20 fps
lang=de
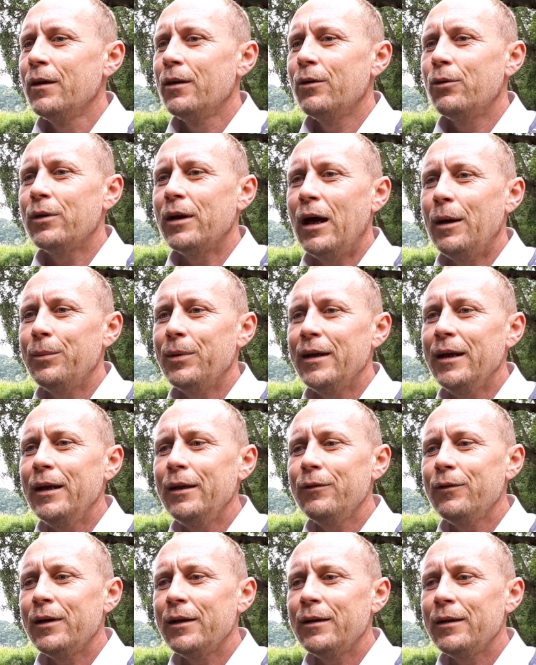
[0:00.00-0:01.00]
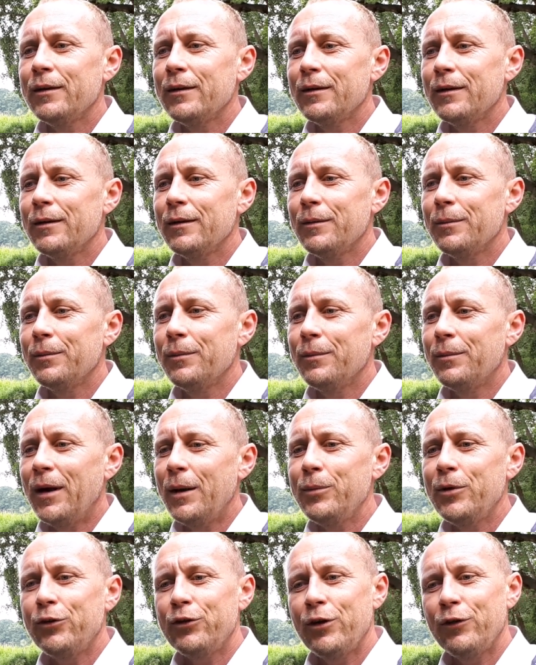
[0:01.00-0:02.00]
oder habe irgendwann
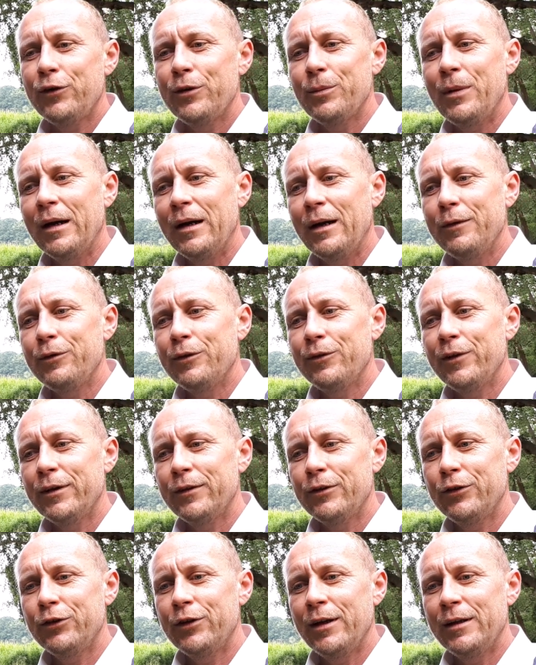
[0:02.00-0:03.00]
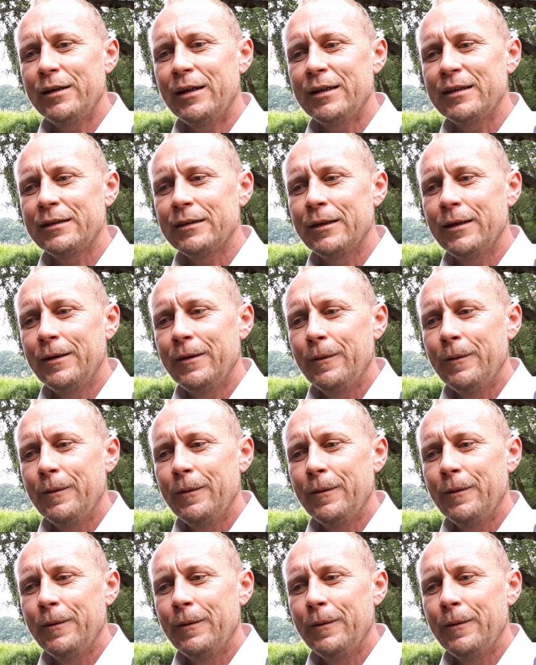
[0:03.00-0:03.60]
beim Geschäftemachen einfach festgestellt, dass,